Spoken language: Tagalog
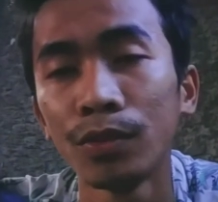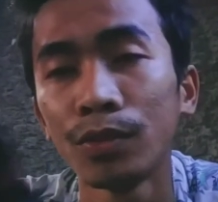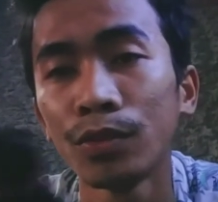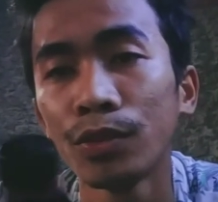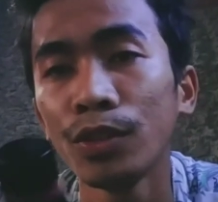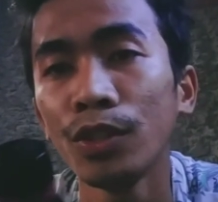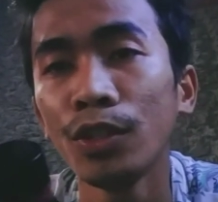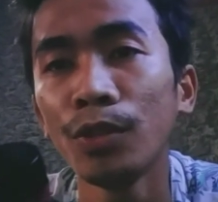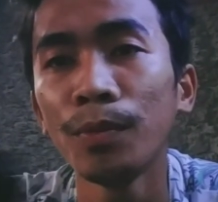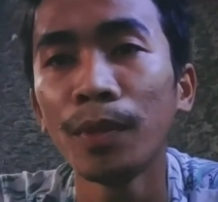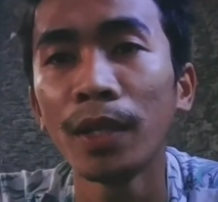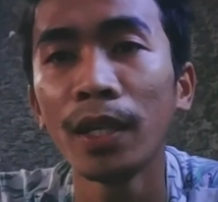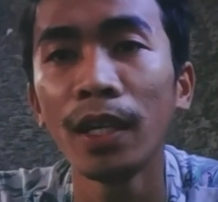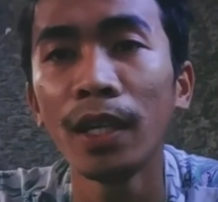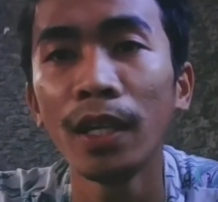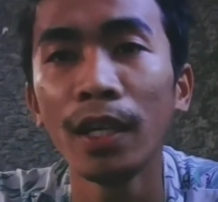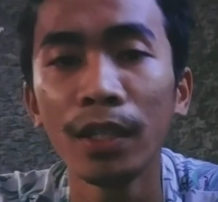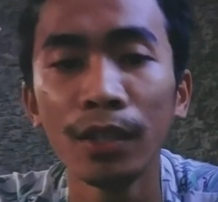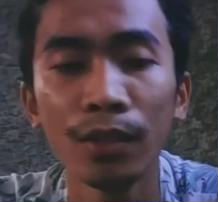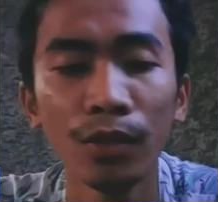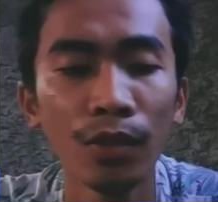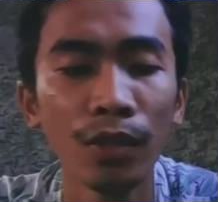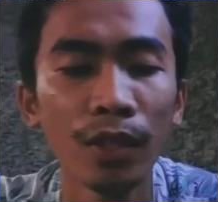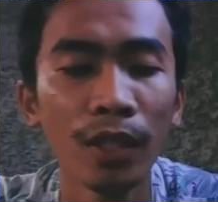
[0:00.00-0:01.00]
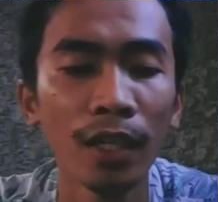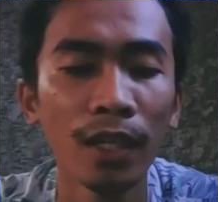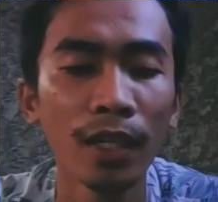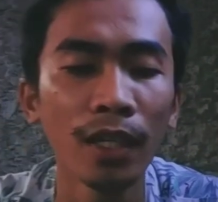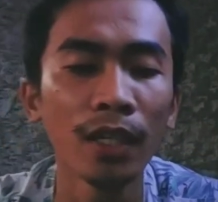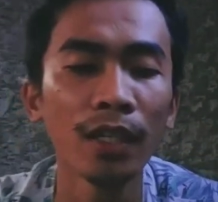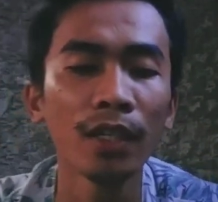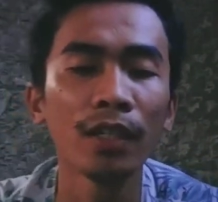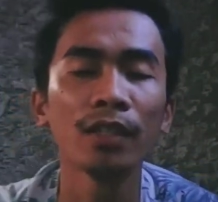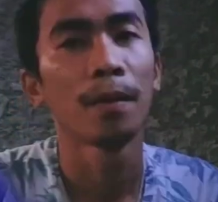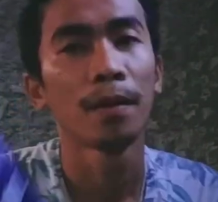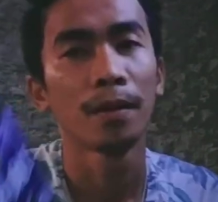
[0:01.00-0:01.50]
so yun mga idol
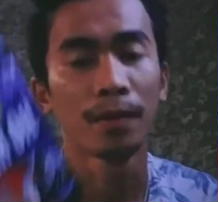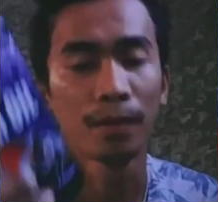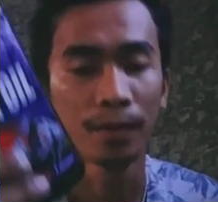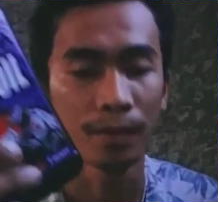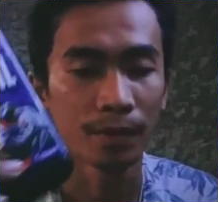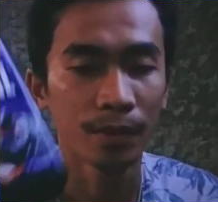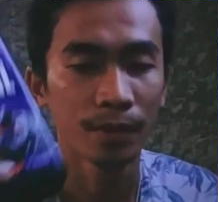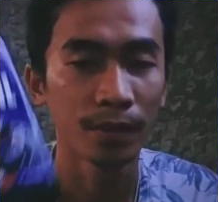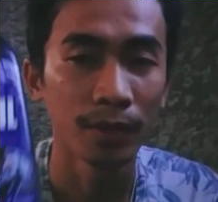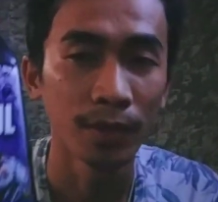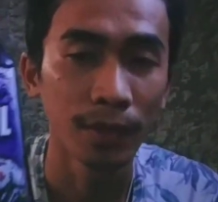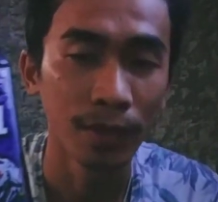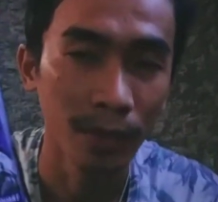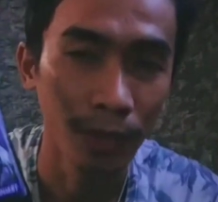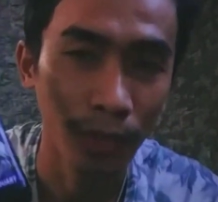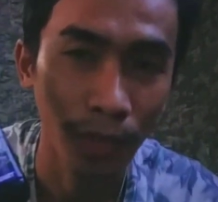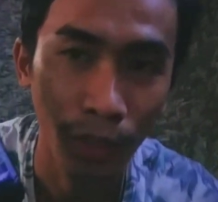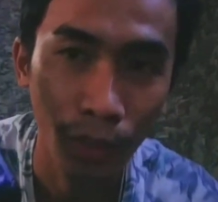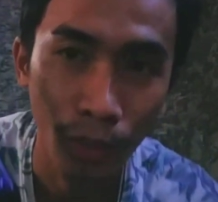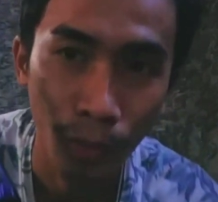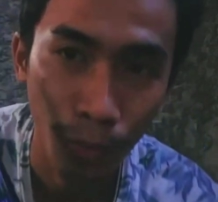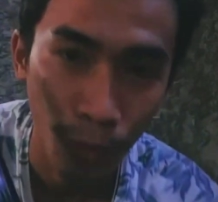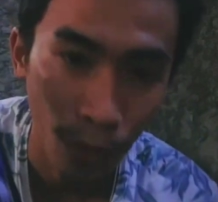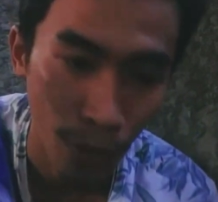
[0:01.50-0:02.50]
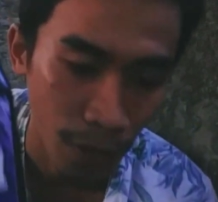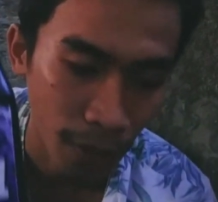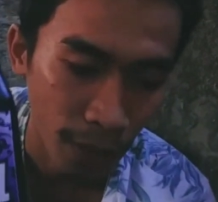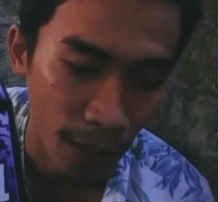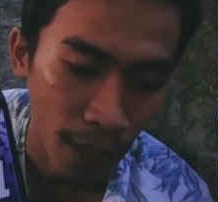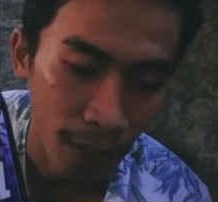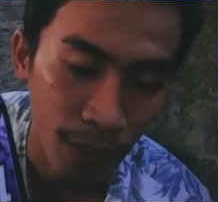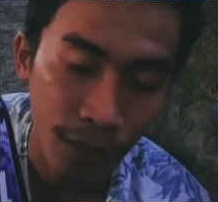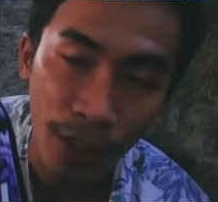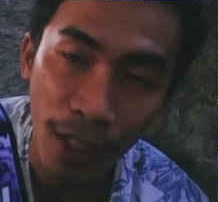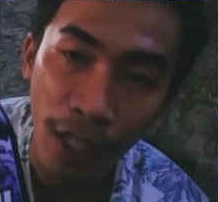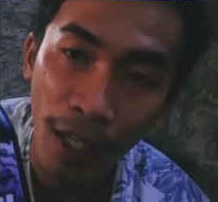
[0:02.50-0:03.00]
ah, dito muna
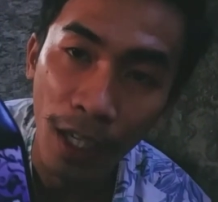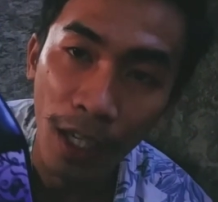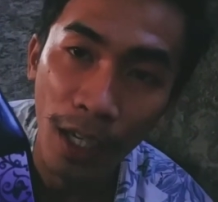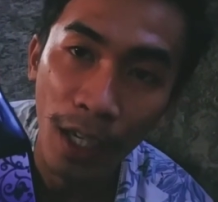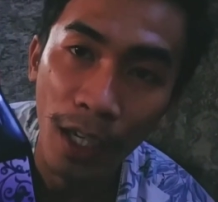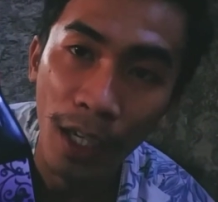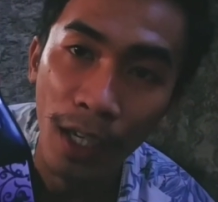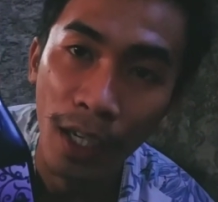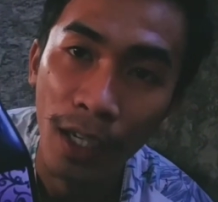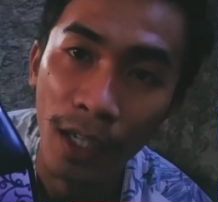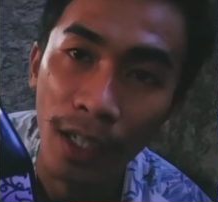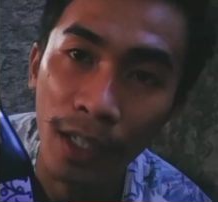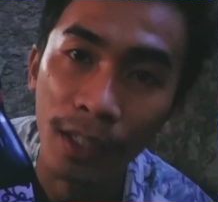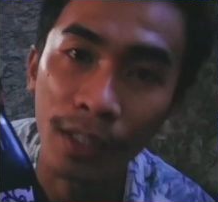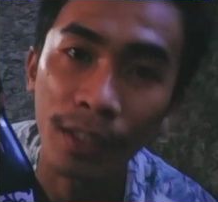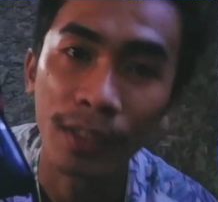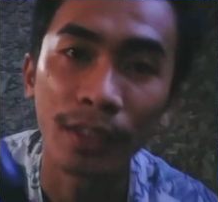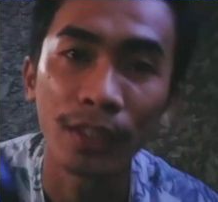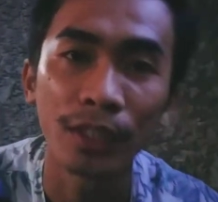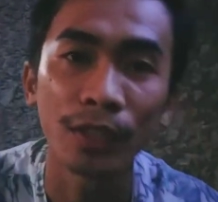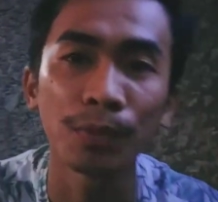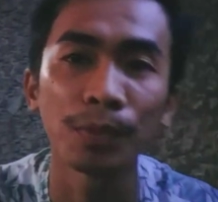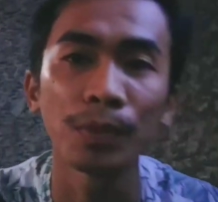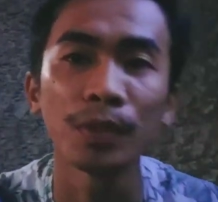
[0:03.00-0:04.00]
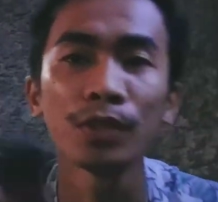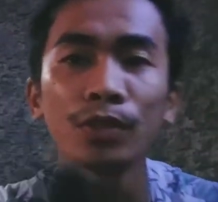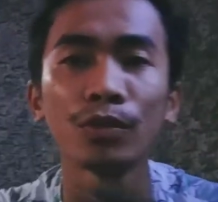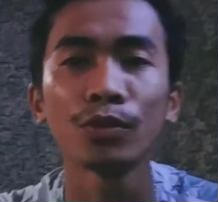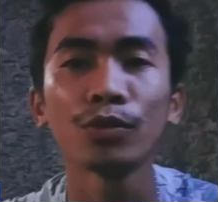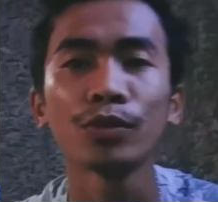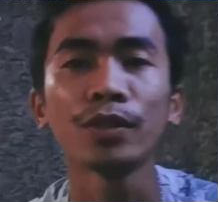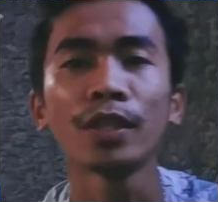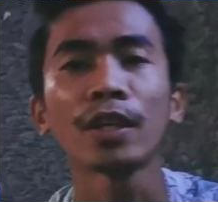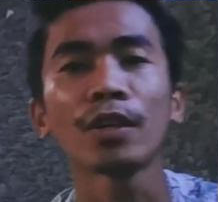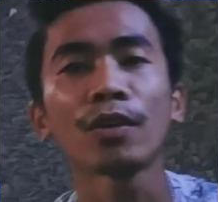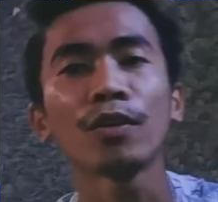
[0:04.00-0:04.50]
tayo sa speed
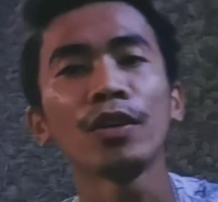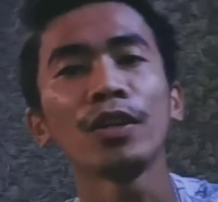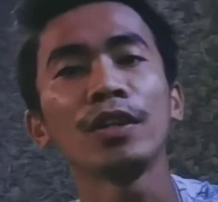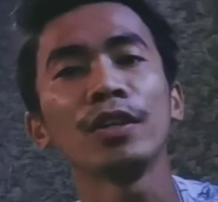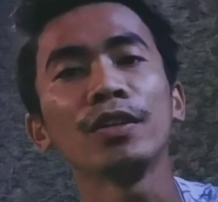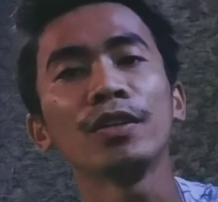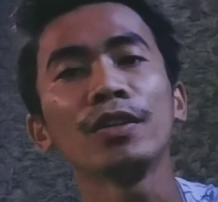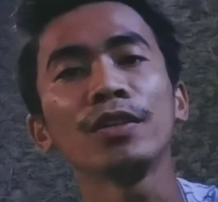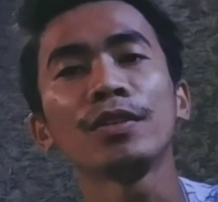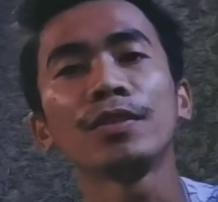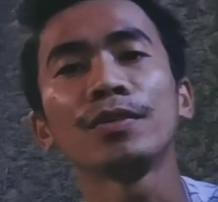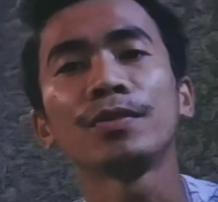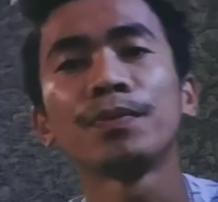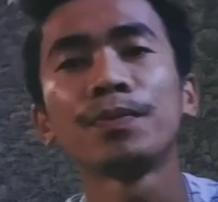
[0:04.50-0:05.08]
tuner oil no